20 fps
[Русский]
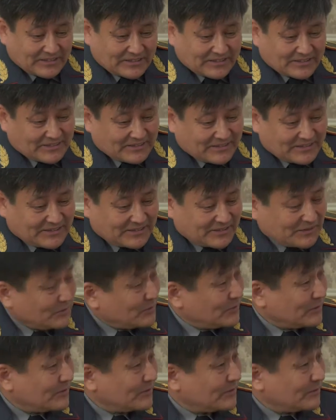э,
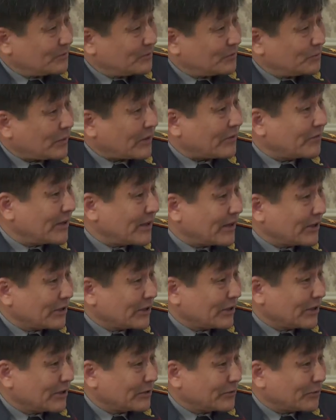
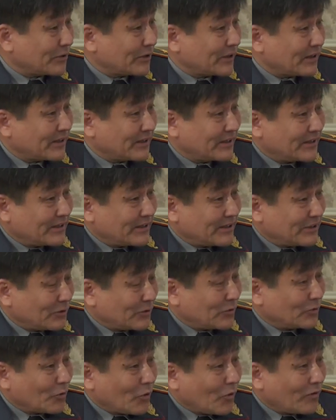проверенная только
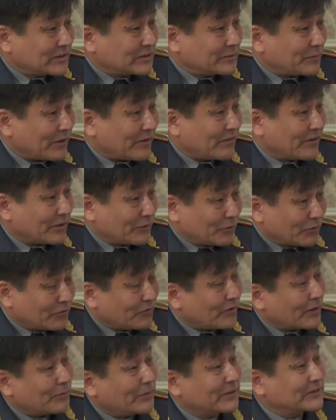Нет, ну, новость, проверенную
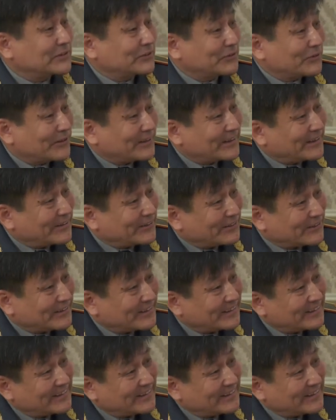информацию только дает.